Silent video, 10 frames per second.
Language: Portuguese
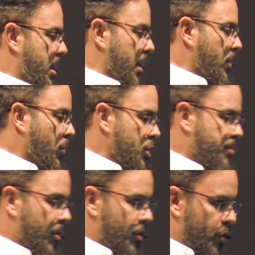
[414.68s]
que em
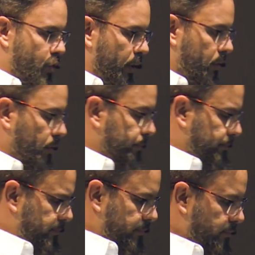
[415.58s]
2018,
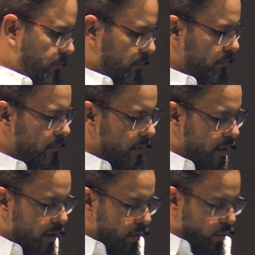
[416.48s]

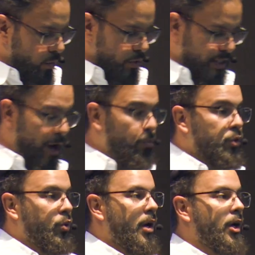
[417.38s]
o salmo
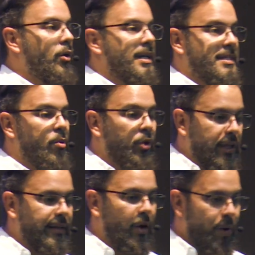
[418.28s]
do ano é Salmo
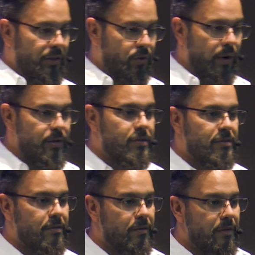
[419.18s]
84, não é isso?
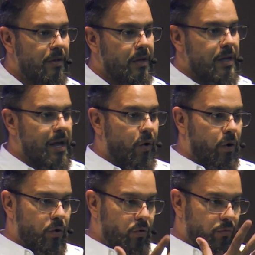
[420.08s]
E
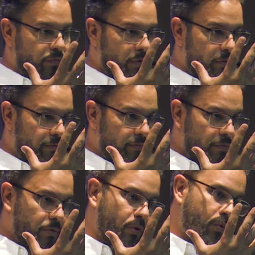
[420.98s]
agora no,
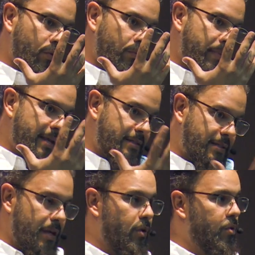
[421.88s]
no mês
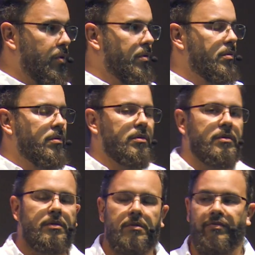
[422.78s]
5,
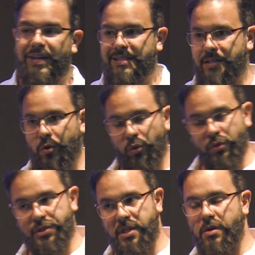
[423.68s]
versículo
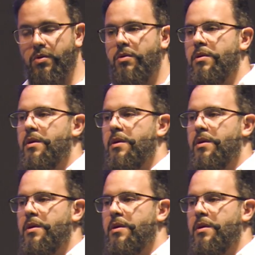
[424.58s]
5,